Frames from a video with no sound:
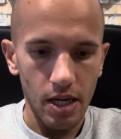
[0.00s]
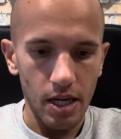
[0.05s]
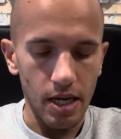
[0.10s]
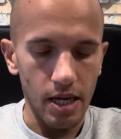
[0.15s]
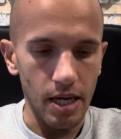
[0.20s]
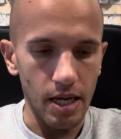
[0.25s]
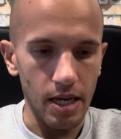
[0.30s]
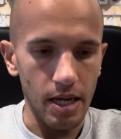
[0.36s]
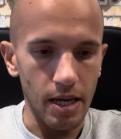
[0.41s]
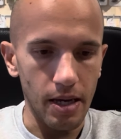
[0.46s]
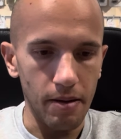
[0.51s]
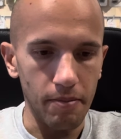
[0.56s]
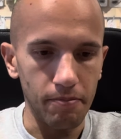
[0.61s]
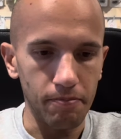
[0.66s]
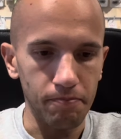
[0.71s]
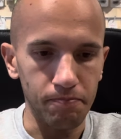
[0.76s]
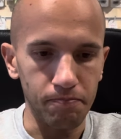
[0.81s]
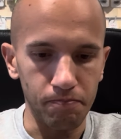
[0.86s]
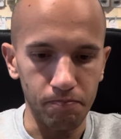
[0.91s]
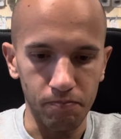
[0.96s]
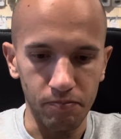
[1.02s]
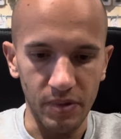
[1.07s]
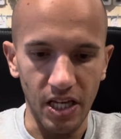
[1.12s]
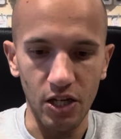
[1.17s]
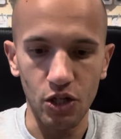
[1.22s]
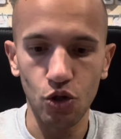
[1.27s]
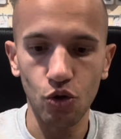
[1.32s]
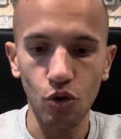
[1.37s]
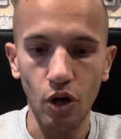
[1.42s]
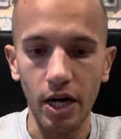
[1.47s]
E, ehm, e
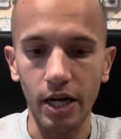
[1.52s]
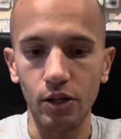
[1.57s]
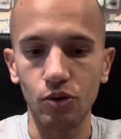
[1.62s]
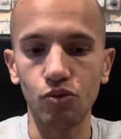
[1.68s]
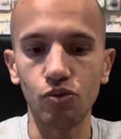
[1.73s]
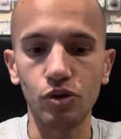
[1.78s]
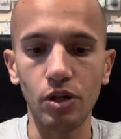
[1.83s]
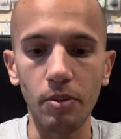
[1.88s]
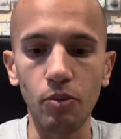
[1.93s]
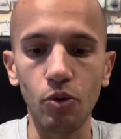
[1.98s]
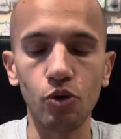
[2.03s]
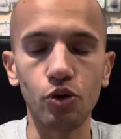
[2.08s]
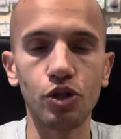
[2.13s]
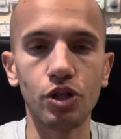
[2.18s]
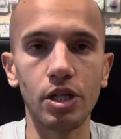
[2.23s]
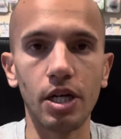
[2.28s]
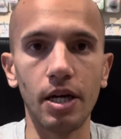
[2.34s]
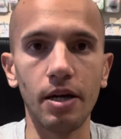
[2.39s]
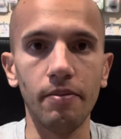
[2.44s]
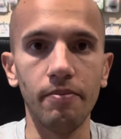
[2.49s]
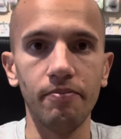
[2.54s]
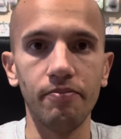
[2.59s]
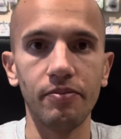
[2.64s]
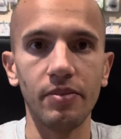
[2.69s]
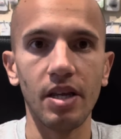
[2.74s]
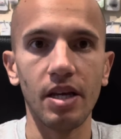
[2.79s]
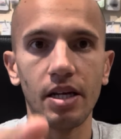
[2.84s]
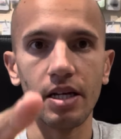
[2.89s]
sono anche tutte mosche,